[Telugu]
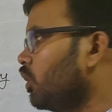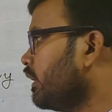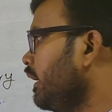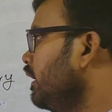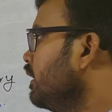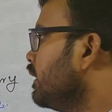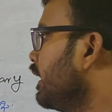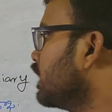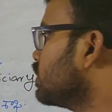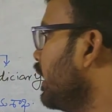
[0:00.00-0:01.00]
ఓకే
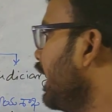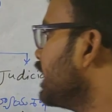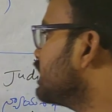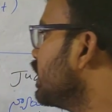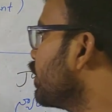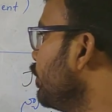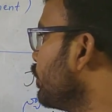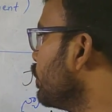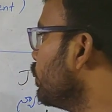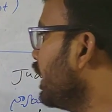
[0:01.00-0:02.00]
నెక్స్ట్
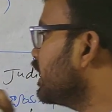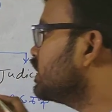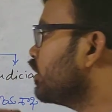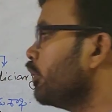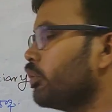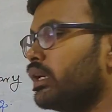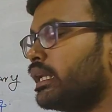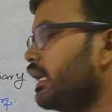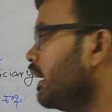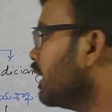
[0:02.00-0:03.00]
ఎగ్జిక్యూటివ్ ఎగ్జిక్యూటివ్
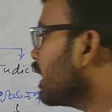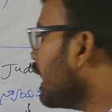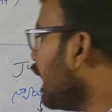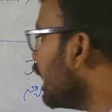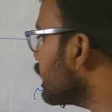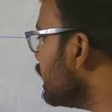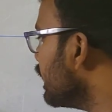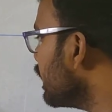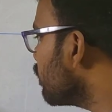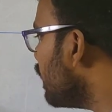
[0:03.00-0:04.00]
అంటే
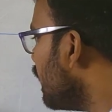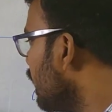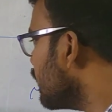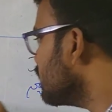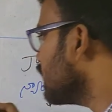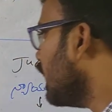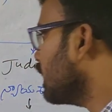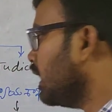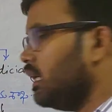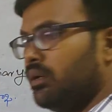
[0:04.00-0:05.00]
కార్యనిర్వాహక శాఖ